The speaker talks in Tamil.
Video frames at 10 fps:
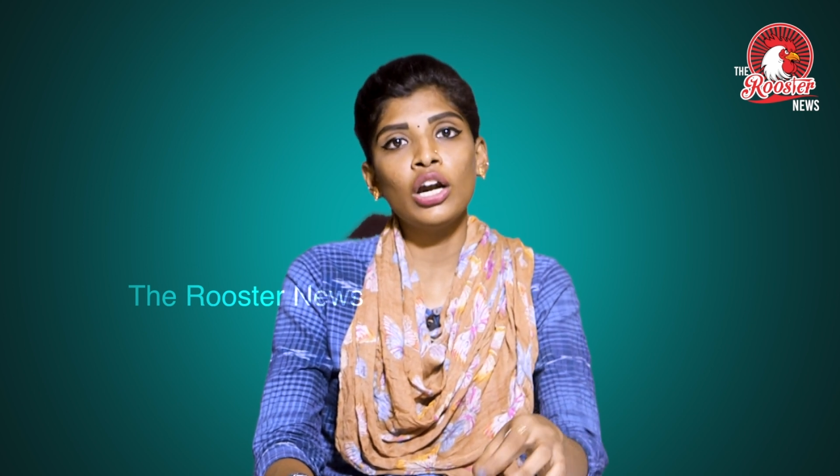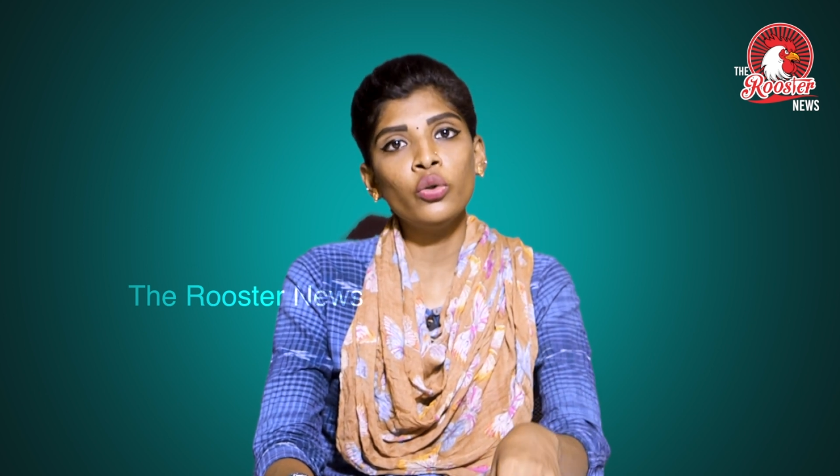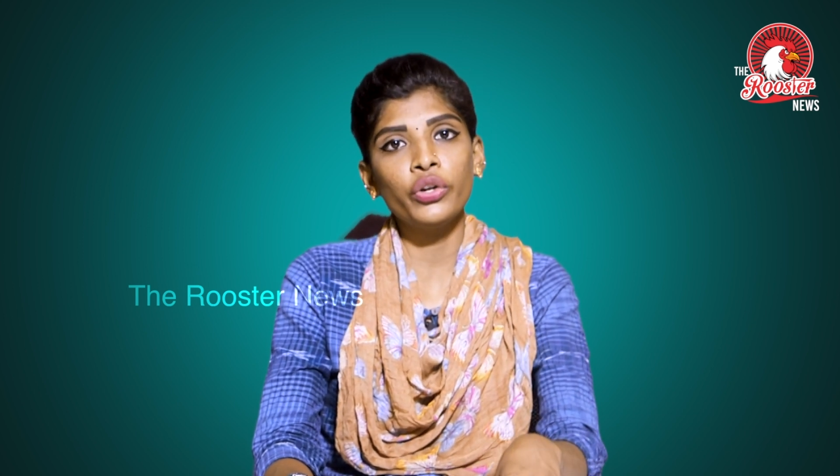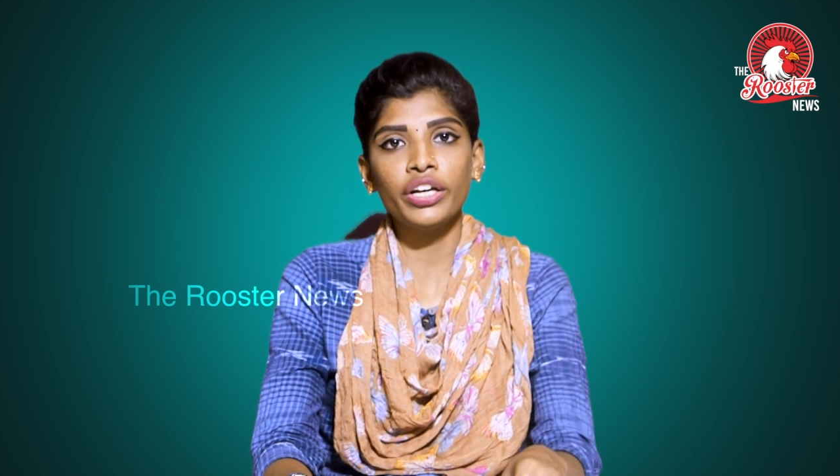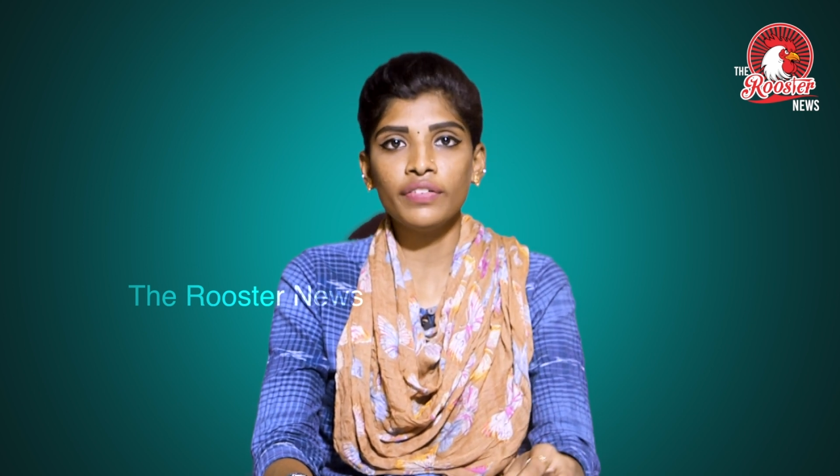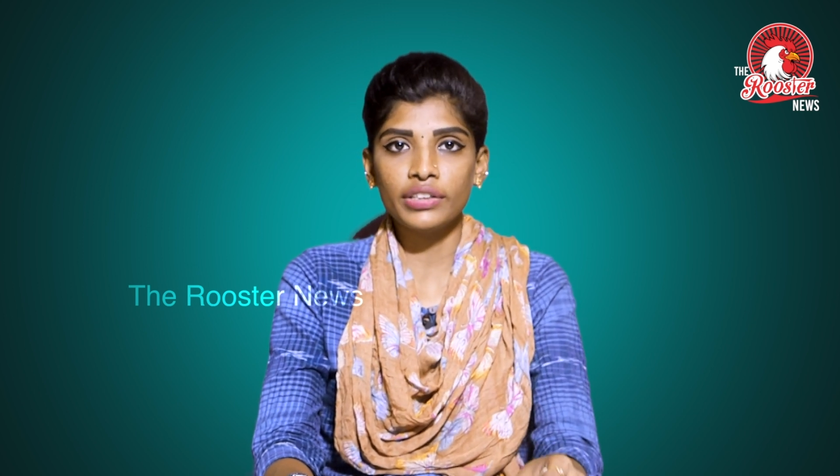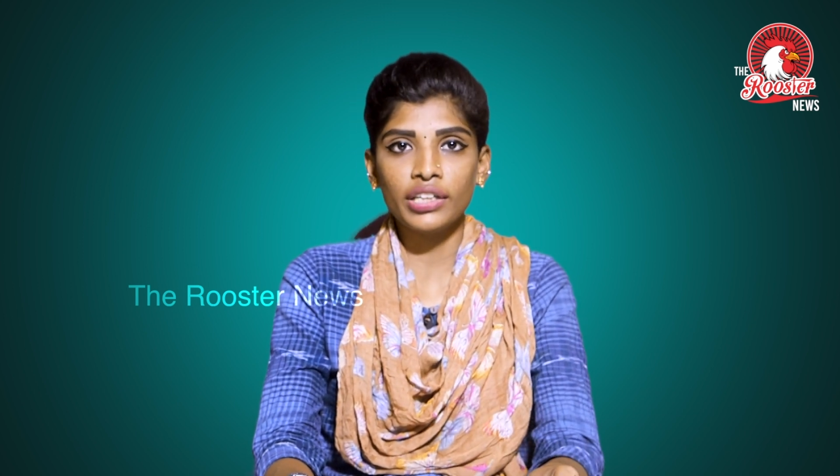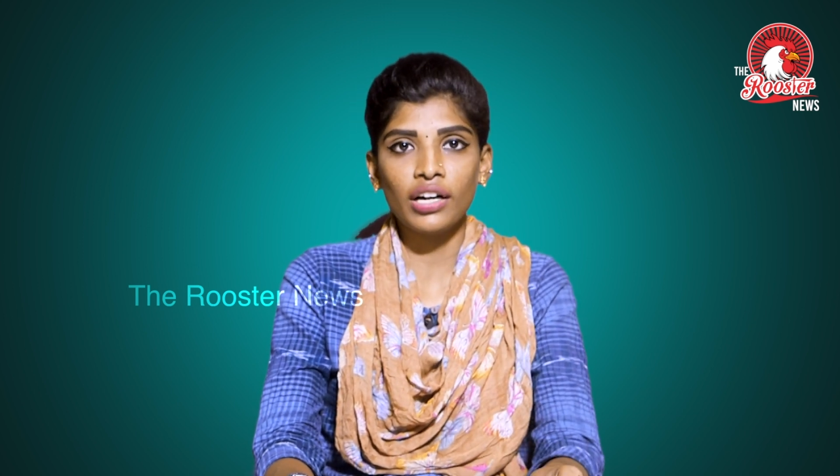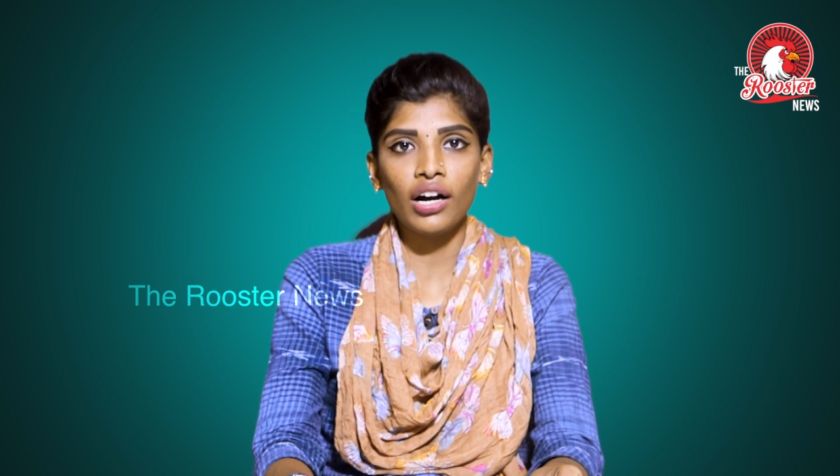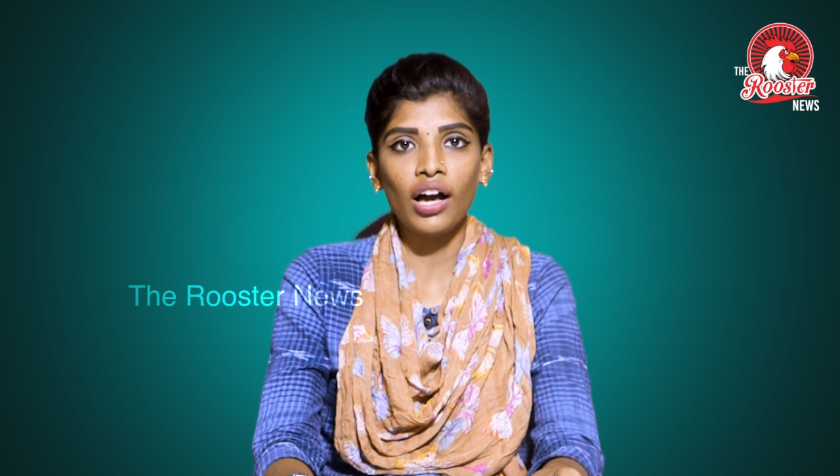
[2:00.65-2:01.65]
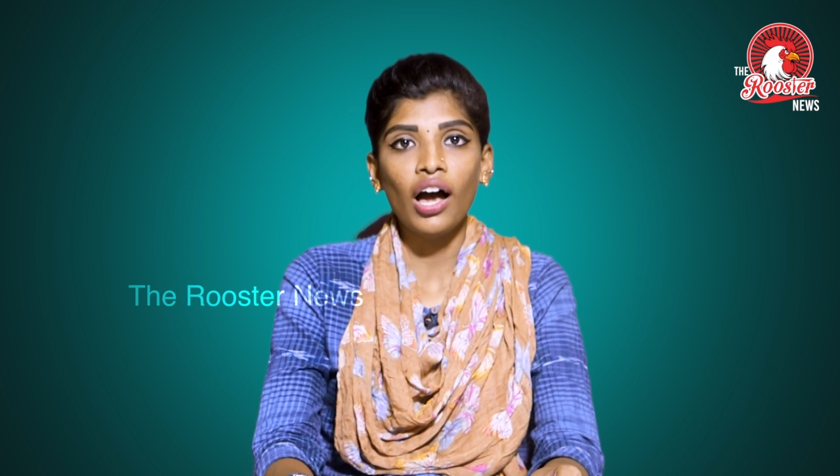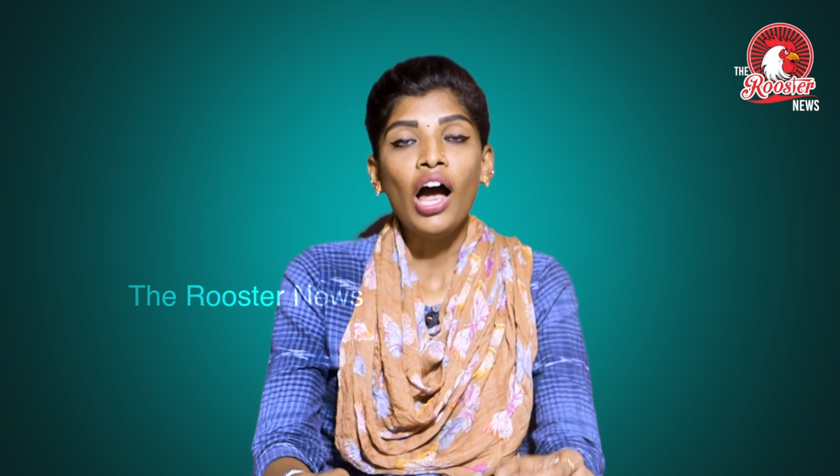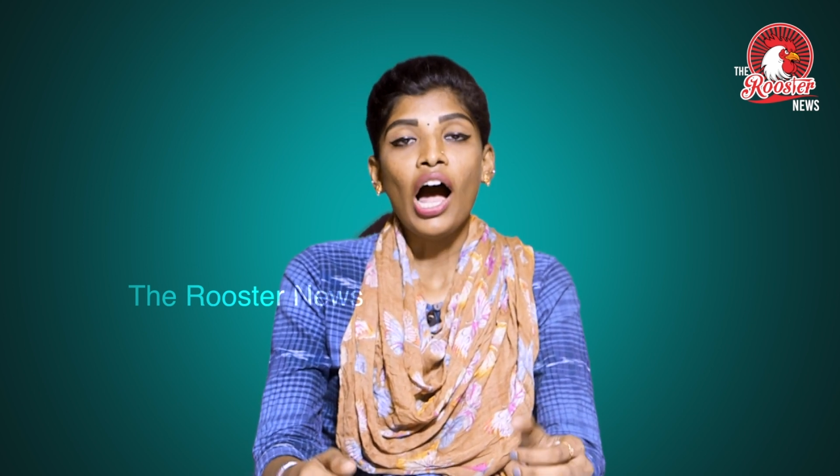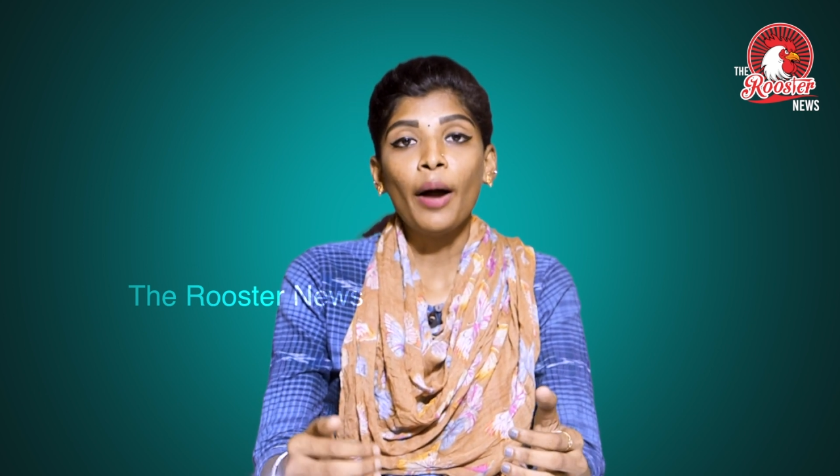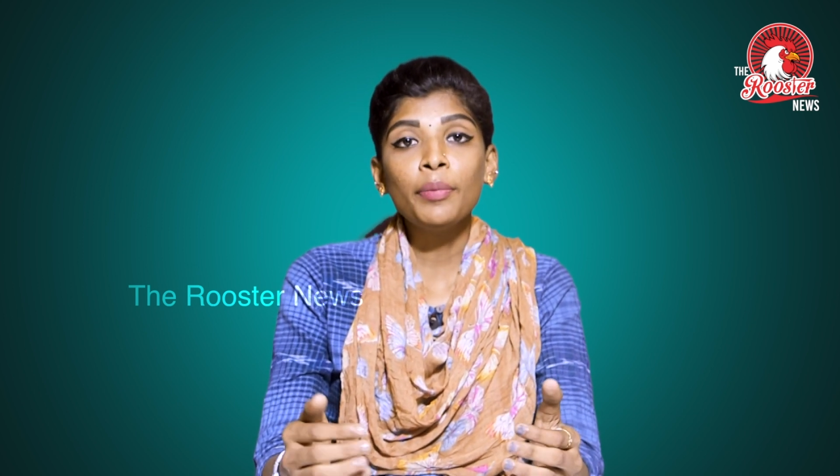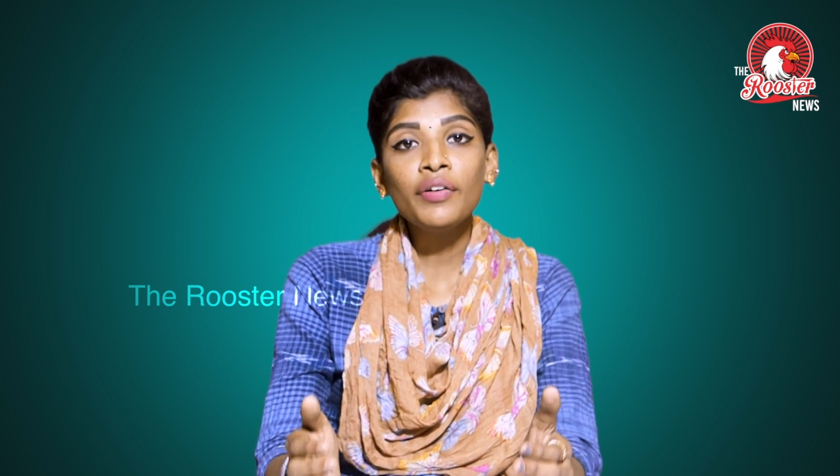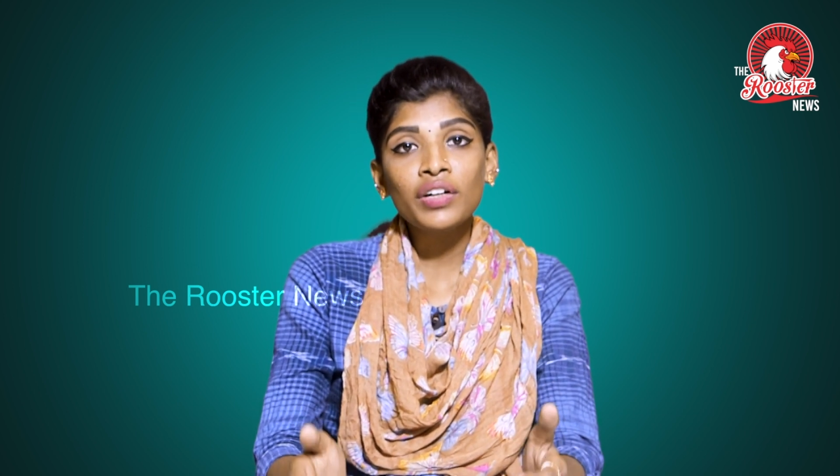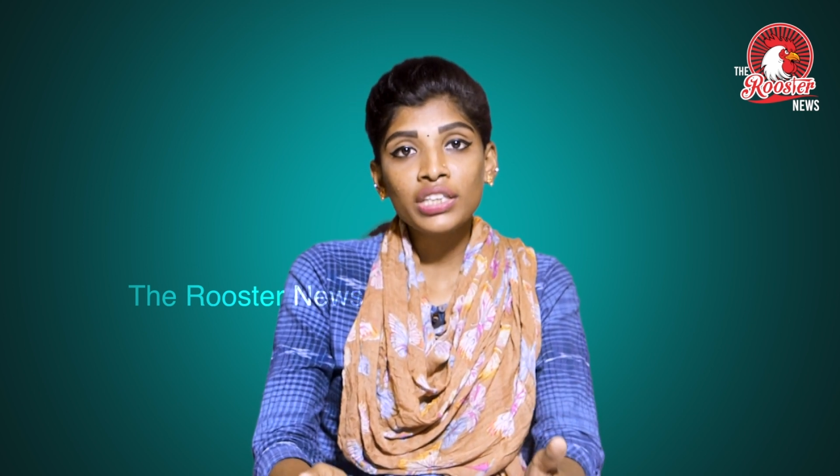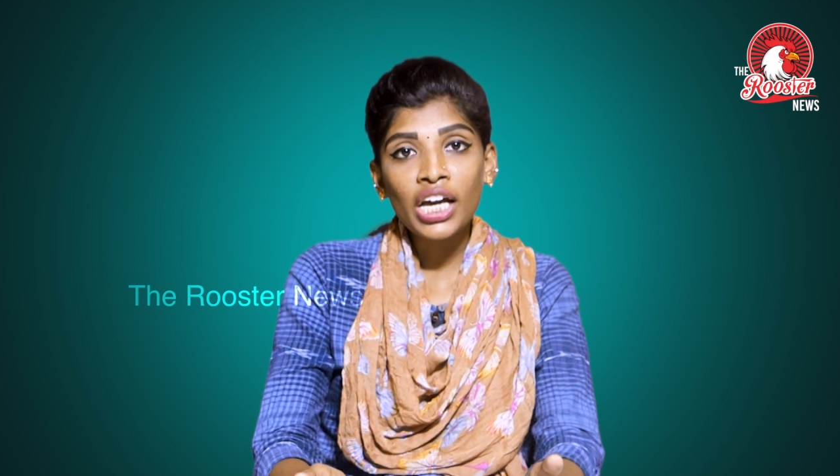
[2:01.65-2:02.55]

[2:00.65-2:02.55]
கல்லூரிக்கு வந்திருக்காங்க அப்படி அவங்க